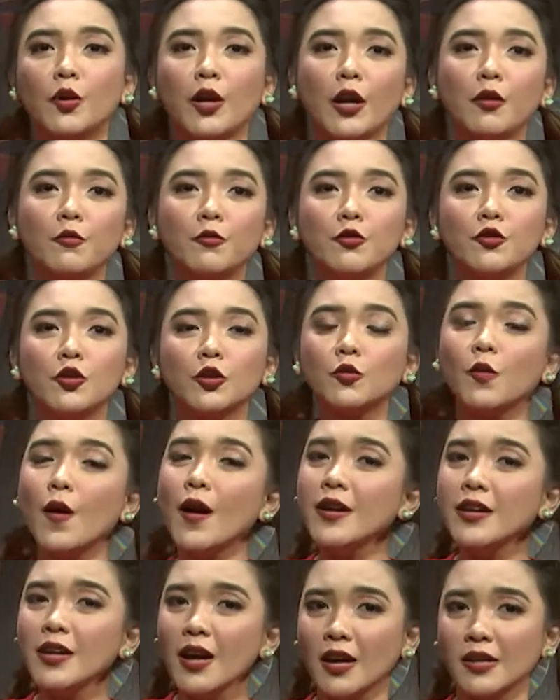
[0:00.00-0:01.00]
bukan wujud
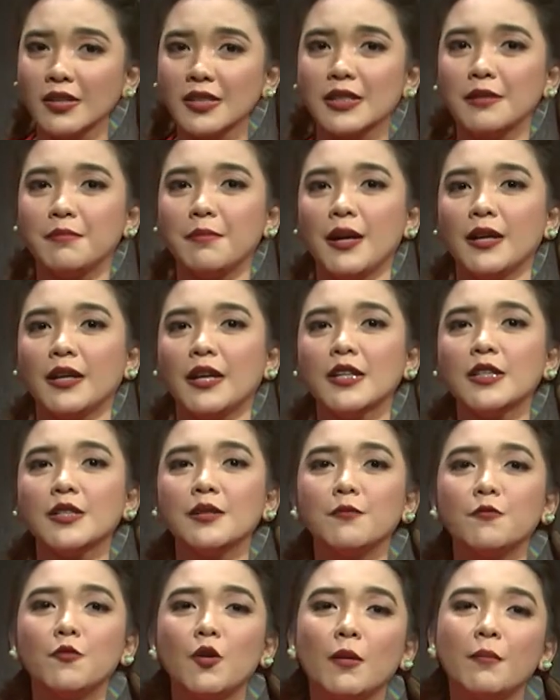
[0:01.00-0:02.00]
wayang sebagai
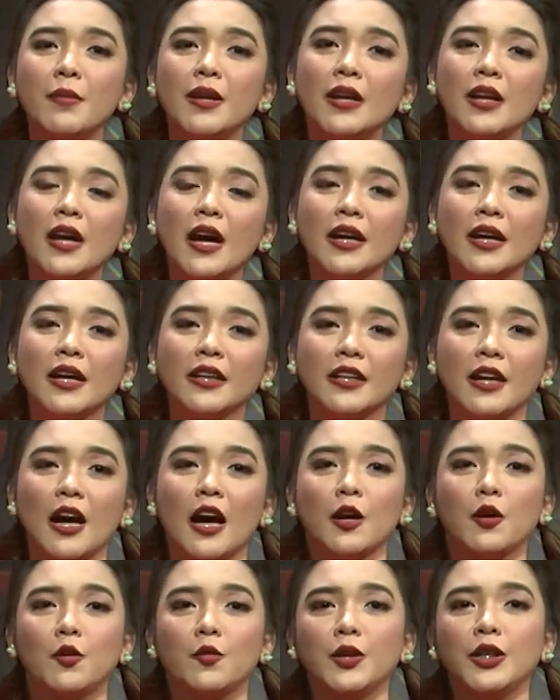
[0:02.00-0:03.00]
sebuah benda yang
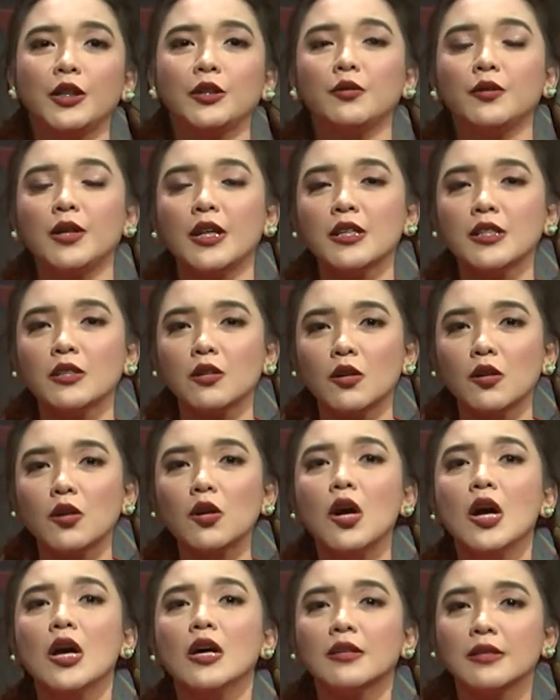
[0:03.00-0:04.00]
diakui
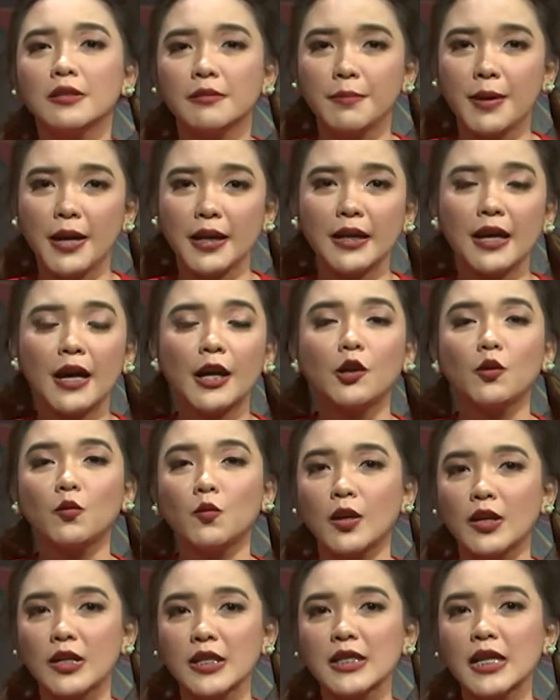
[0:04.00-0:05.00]
UNESCO sebagai
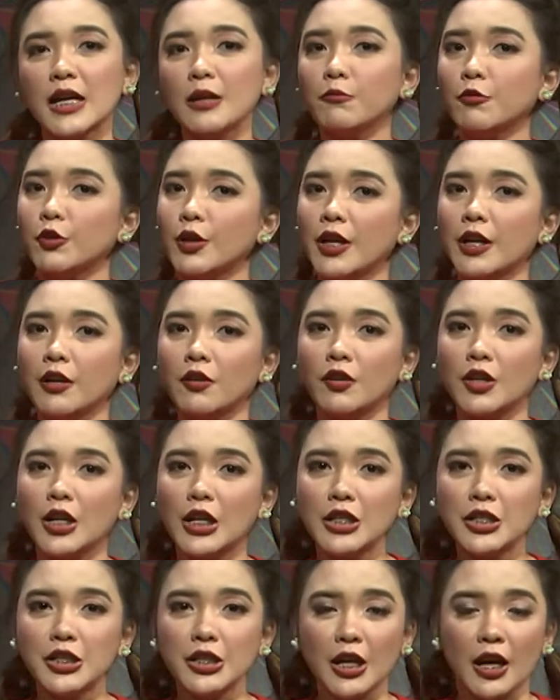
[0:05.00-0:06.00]
warisan budaya
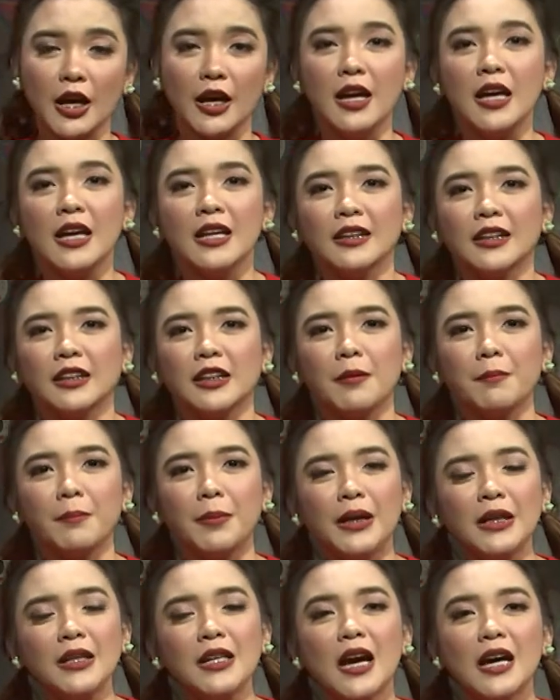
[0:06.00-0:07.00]
Indonesia.
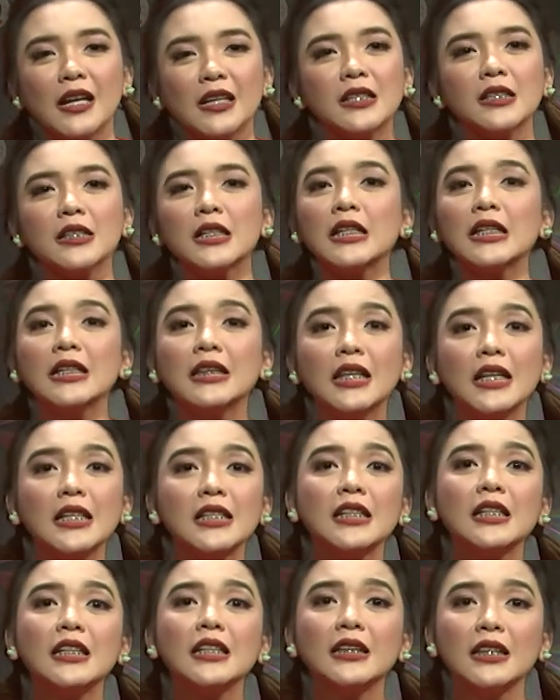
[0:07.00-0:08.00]
Tetapi dari
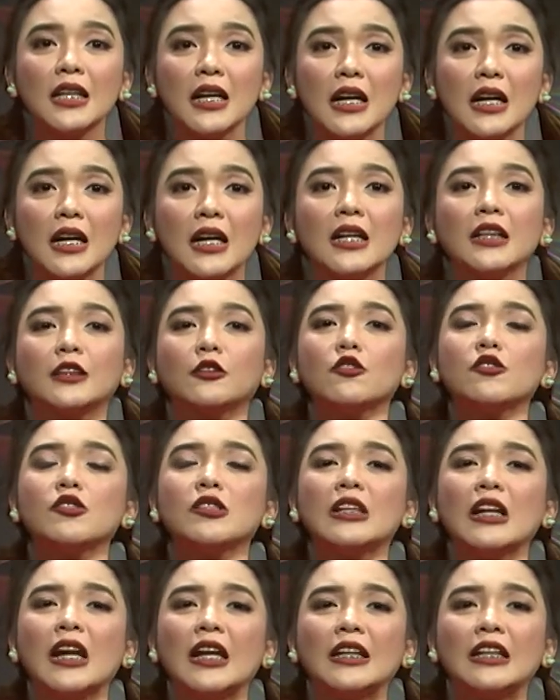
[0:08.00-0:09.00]
cerita-cerita,
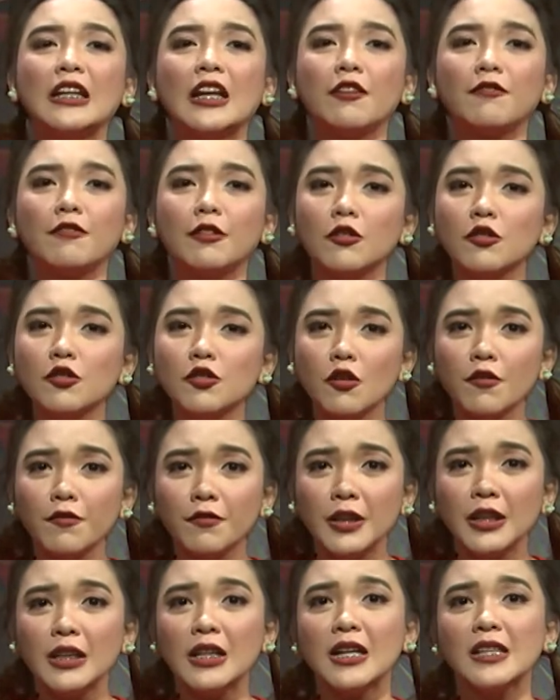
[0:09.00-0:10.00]
terus nilai-nilai
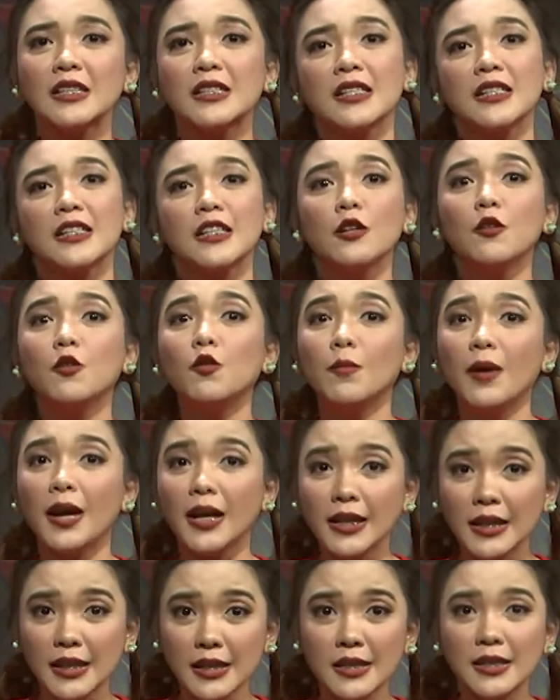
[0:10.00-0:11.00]
filosofi dan sisi
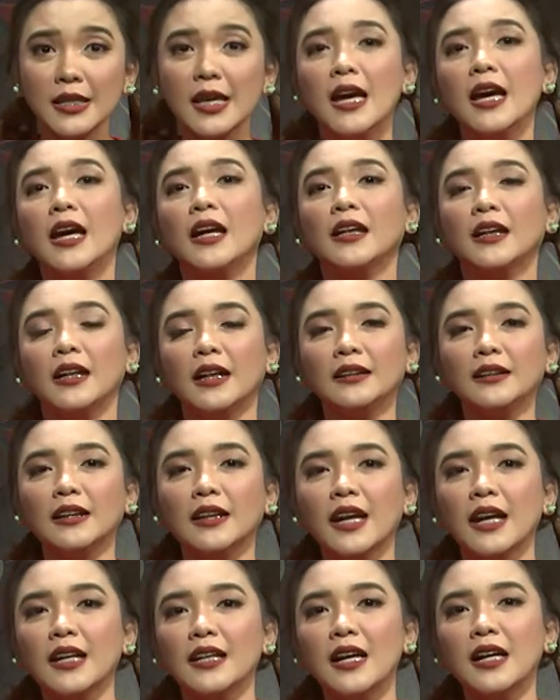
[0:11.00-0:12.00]
humanis yang
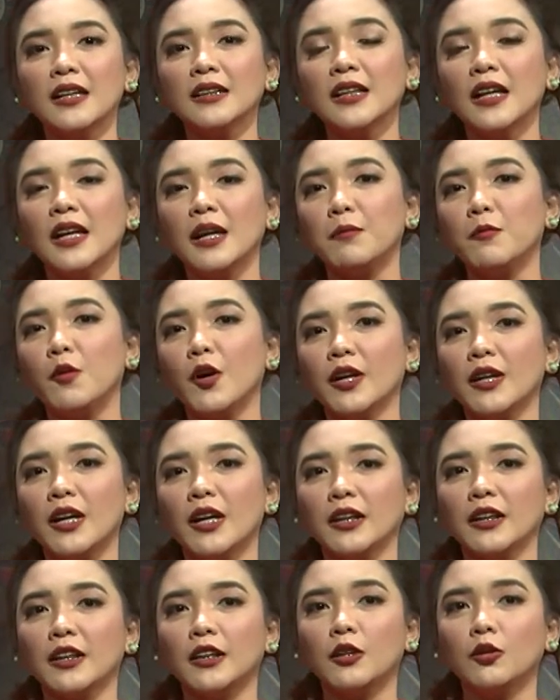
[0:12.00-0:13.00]
terkadang dalam
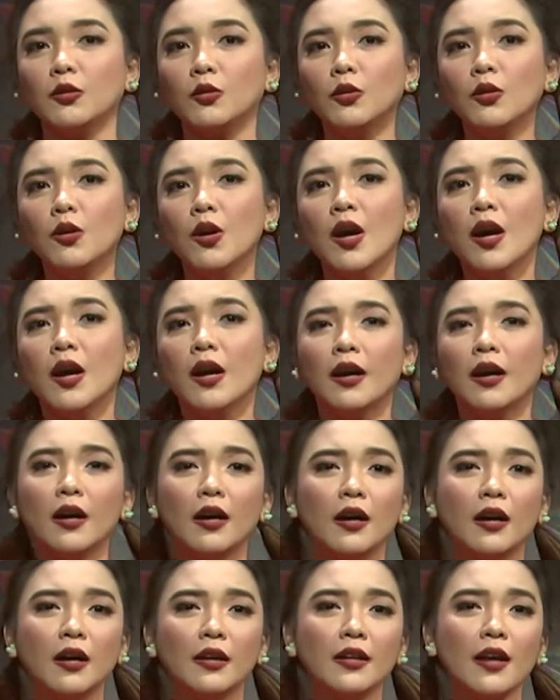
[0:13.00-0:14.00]
wayang itu
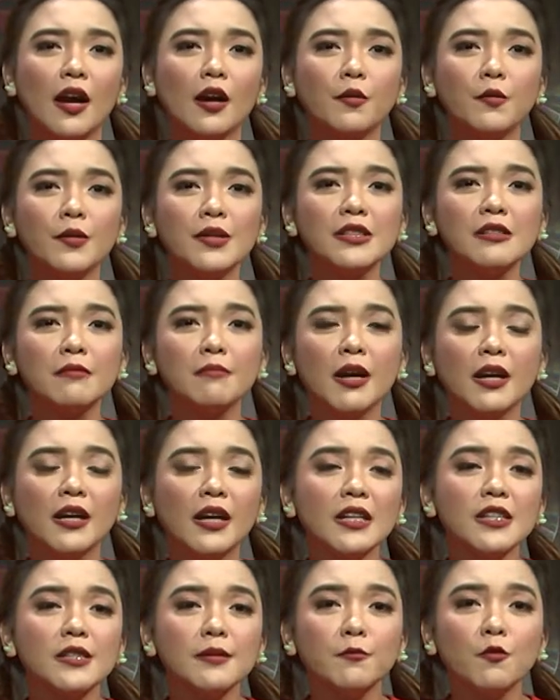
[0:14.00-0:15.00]
uh, diakui
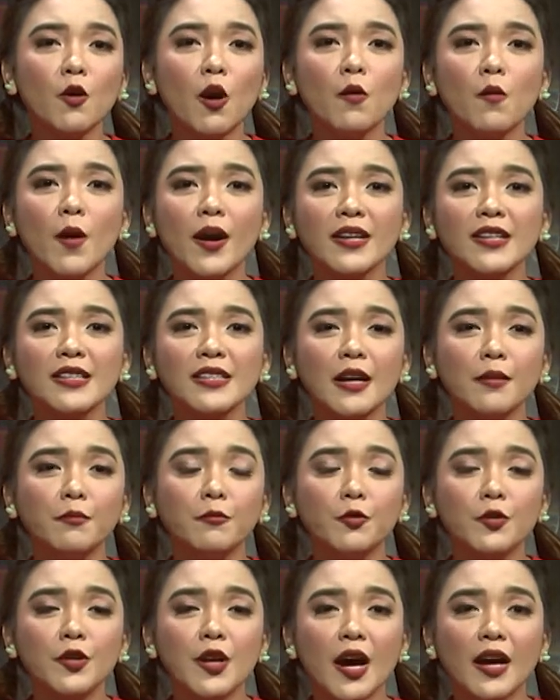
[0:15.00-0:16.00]
sebagai sebuah
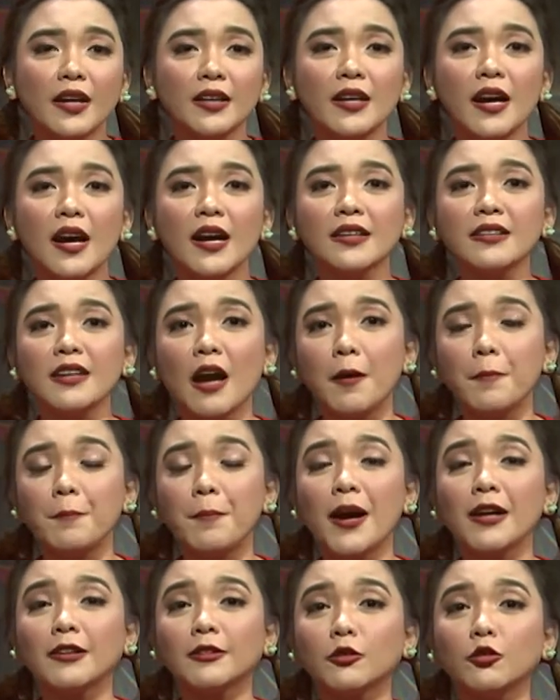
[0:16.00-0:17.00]
warisan budaya
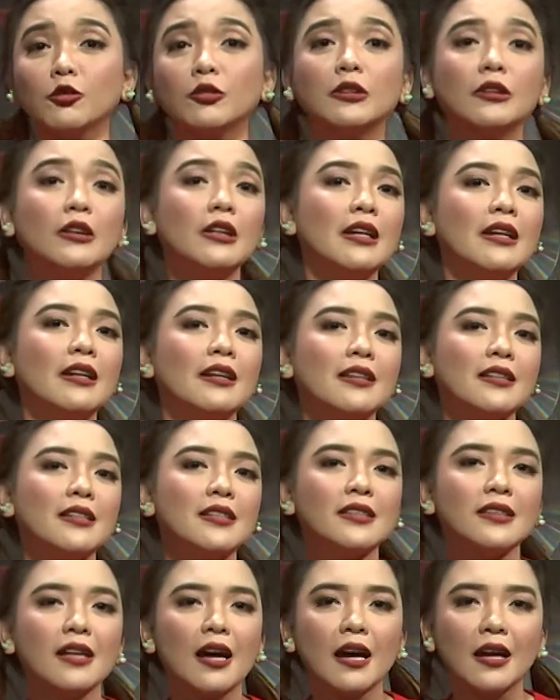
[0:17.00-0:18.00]
yang patut
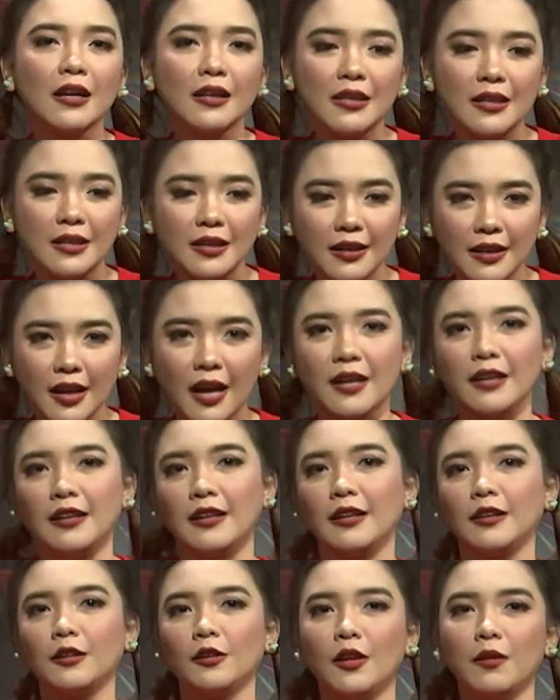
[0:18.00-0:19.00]
dilestarikan
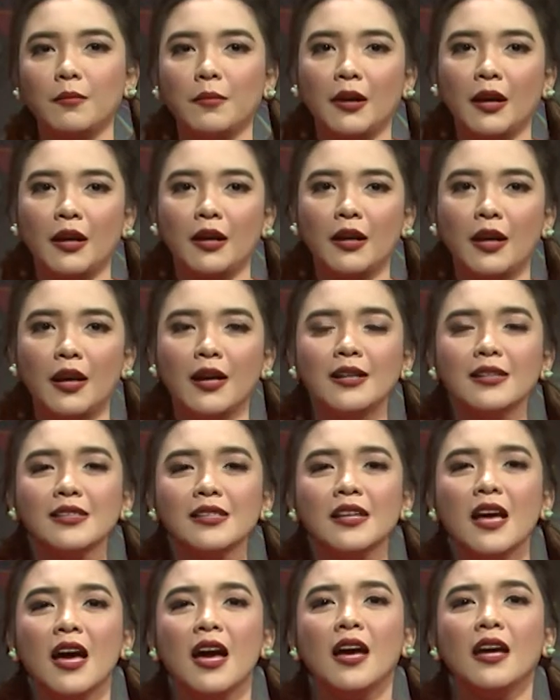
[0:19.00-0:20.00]
gitu ya
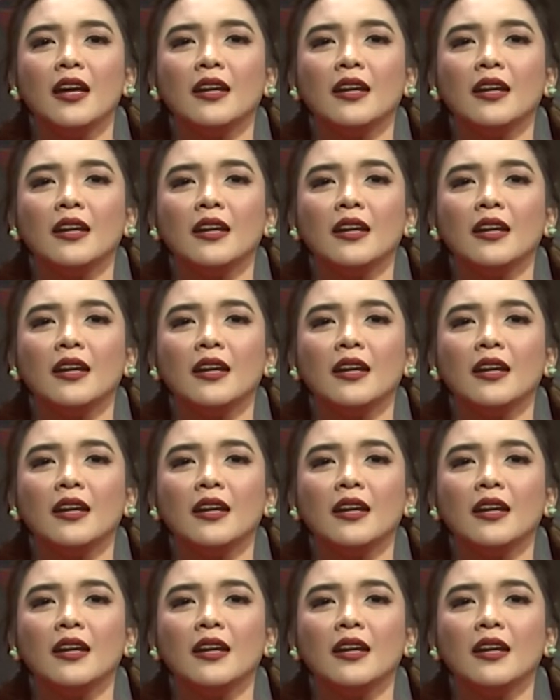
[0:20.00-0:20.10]
millennials.